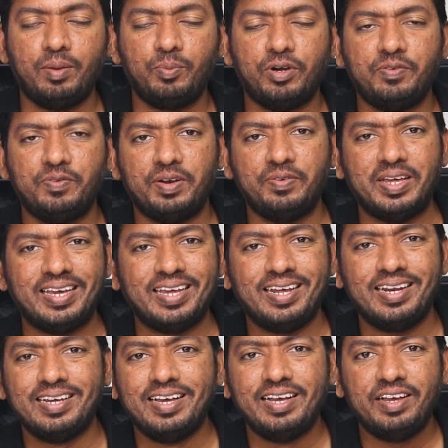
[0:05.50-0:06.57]
அன்புடன்
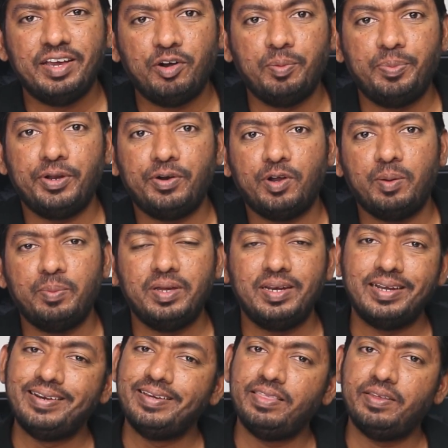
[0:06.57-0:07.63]
வரவேற்கிறேன் என்னோட பேர் ராபின்
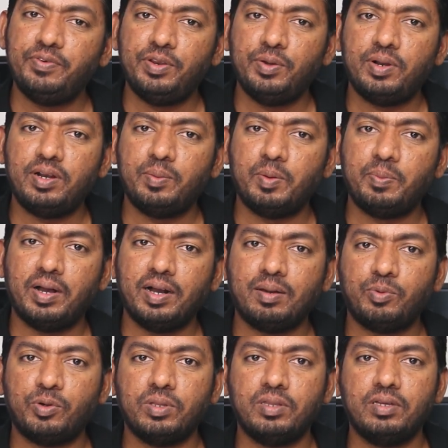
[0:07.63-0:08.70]
அண்ட் இந்த வீடியோவில் நம்ம பார்க்க
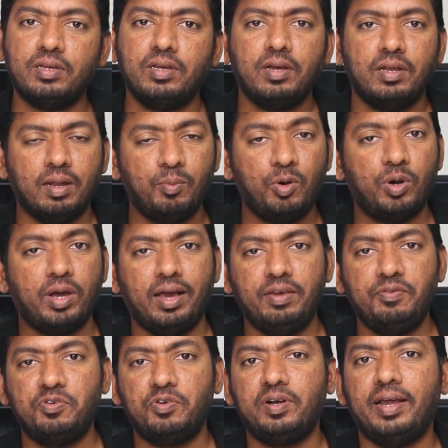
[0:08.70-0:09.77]
போகிறது நம்மளோட
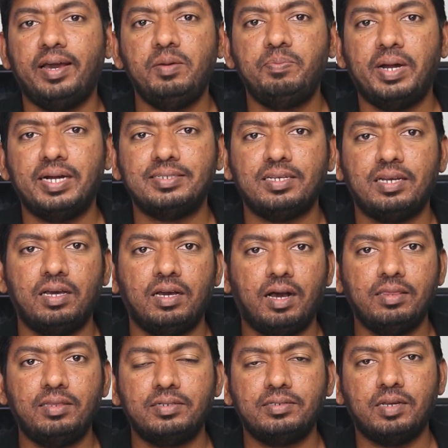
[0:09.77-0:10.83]
ஐஃபோன் அண்ட் ஐபேட்ஸில்
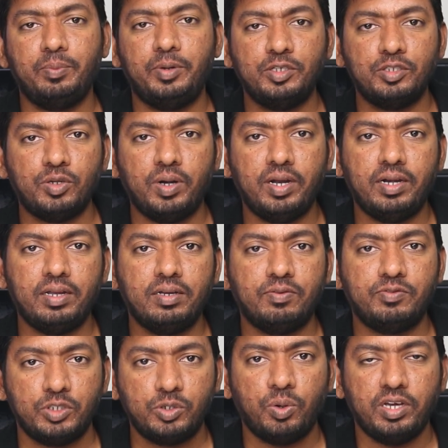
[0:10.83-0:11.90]
அதர்ஸ் அப்படின்னு சொல்லிட்டு
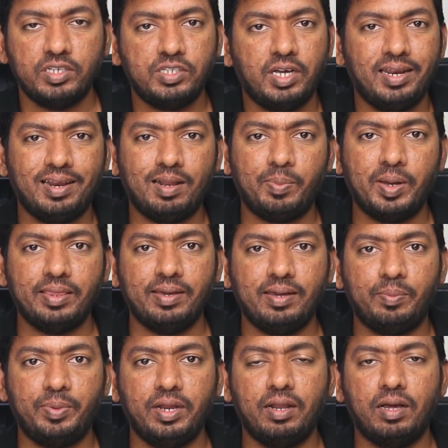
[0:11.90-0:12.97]
ஸ்டோரேஜ் ஏரியாவில் பார்த்தீங்க
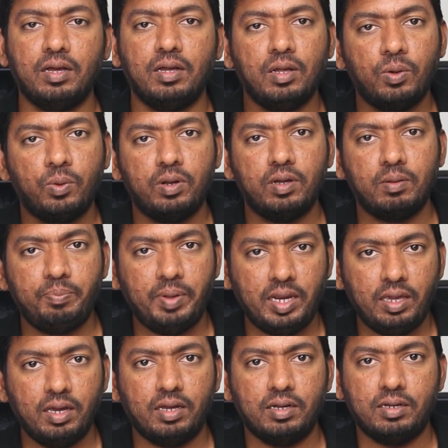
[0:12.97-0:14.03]
அப்படின்னா ஒரு
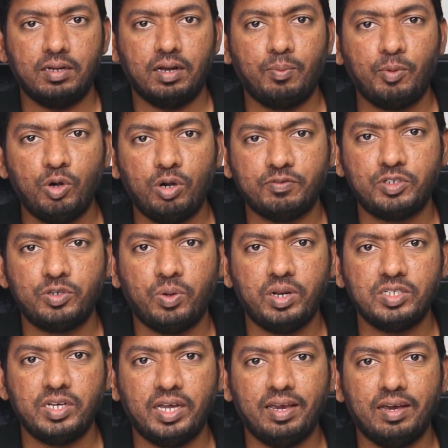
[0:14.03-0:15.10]
பெரிய அமௌண்ட் ஆஃப்
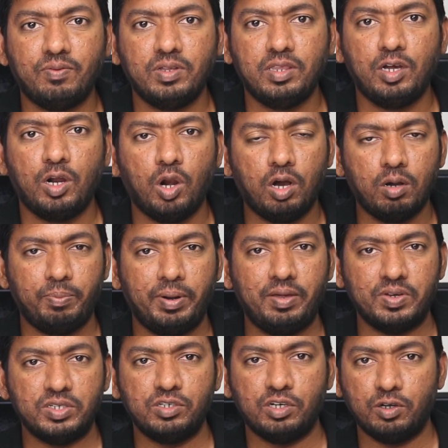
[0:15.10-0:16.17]
ஸ்டோரேஜ் ஏரியா வந்து கிளாக் பண்ணி
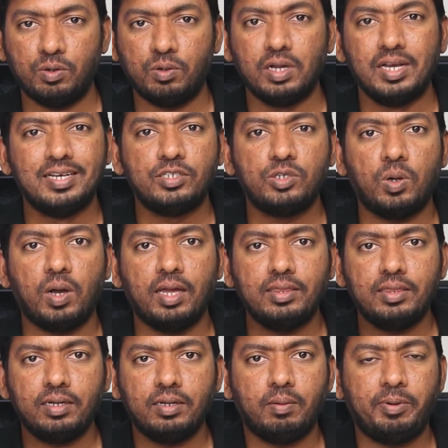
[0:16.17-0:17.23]
வச்சுருக்கோம் ஸோ
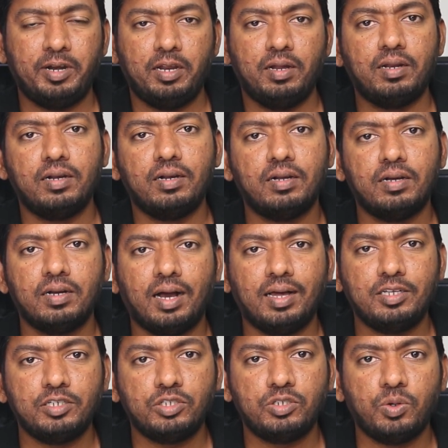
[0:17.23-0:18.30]
அந்த பர்டிகுலர்
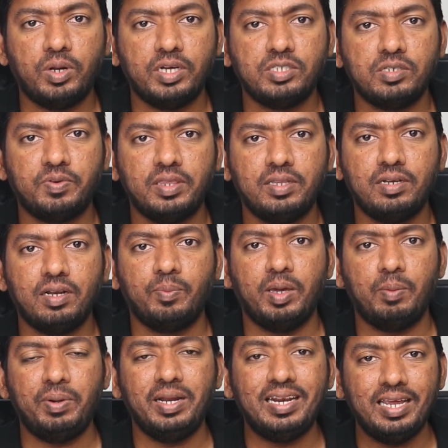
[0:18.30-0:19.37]
அதர் ஸ்டோரேஜை வந்து நம்ம
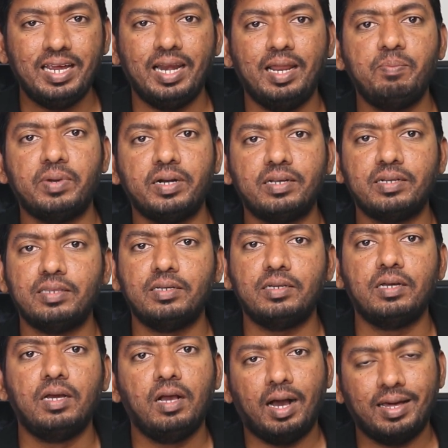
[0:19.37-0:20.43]
எப்படி ரீக்ளைம் பண்ணுறது
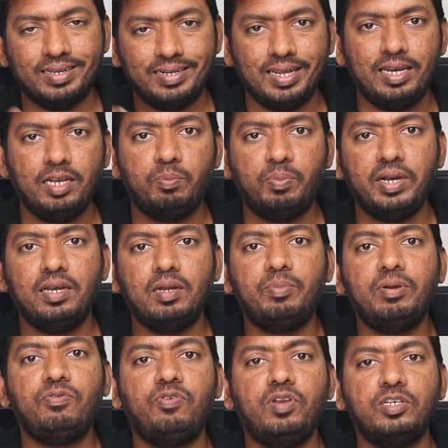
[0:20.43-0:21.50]
அதை டெலீட் பண்ணிவிட்டு
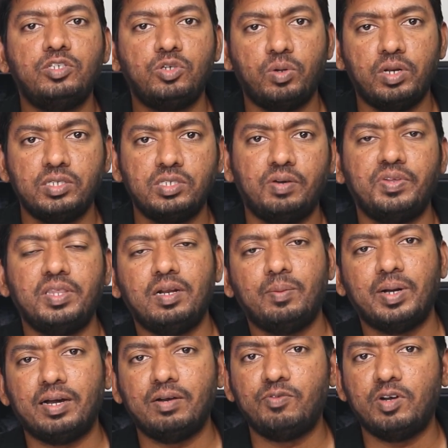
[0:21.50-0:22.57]
எப்படி ஃப்ரீ ஸ்டோரேஜாக வந்து
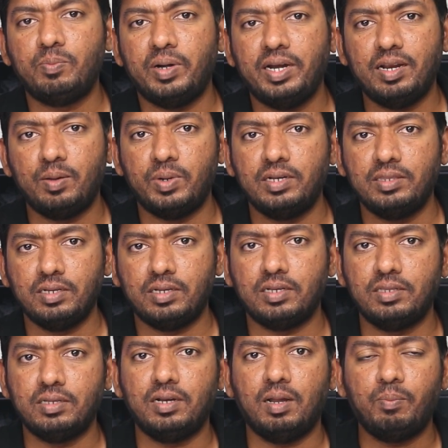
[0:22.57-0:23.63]
நம்ம கன்வெர்ட் பண்ணி நம்ம
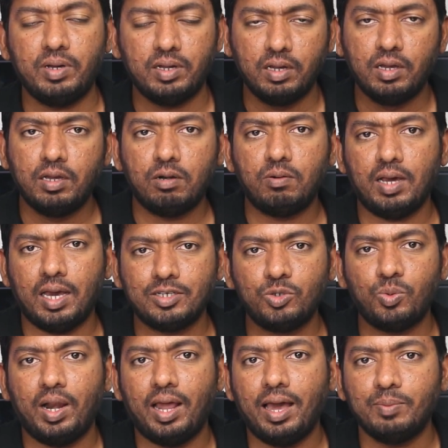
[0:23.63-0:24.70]
எடுத்துக்கிறது நம்மளோட
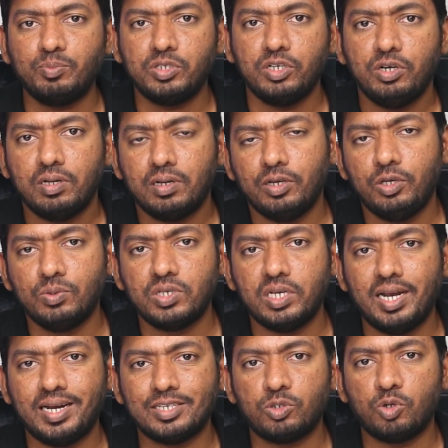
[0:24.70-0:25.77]
ஆக்சுவல் ஆப்ஸ் அண்ட் யூசர்
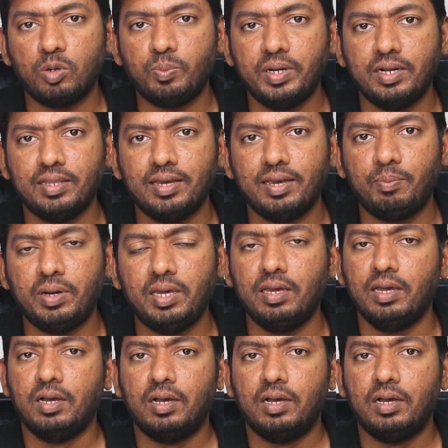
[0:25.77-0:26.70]
டேட்டா ஸ்டோர் பண்ணுறதுக்கு எப்படி